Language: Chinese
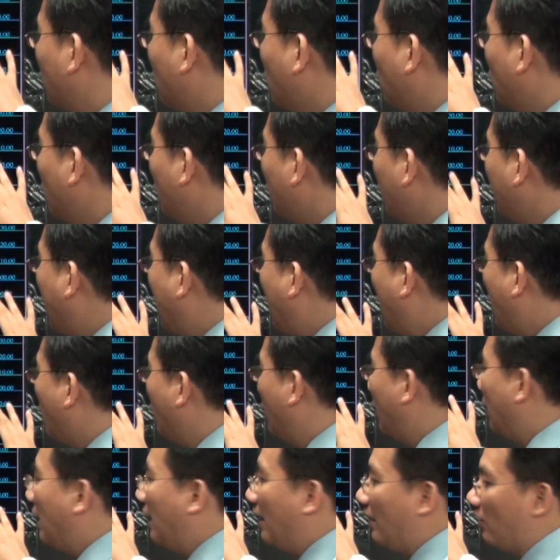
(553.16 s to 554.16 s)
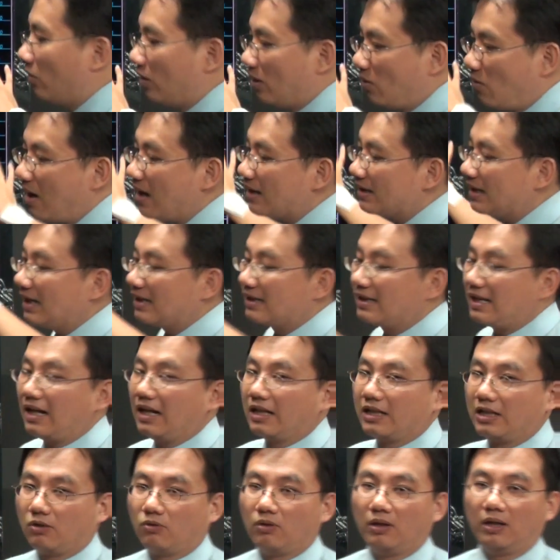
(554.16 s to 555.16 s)
多拉回来，它往上涨
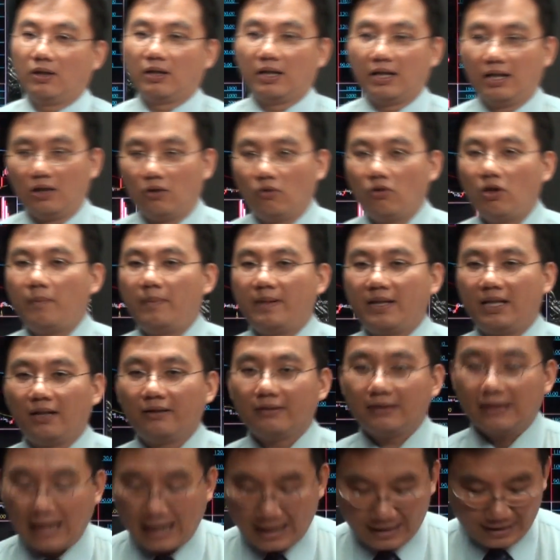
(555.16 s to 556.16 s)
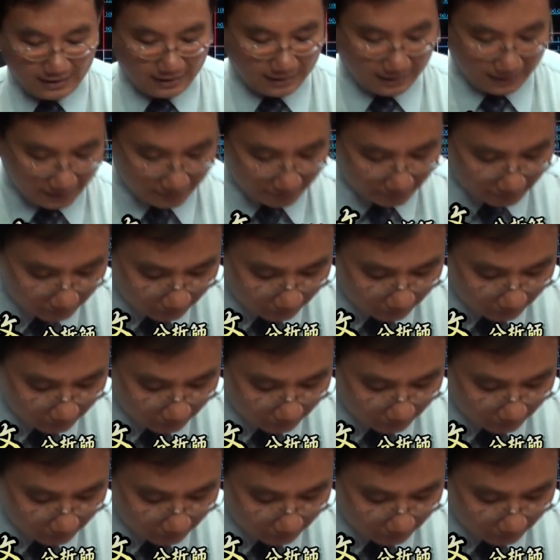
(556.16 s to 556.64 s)
的机会可能会比较大一点。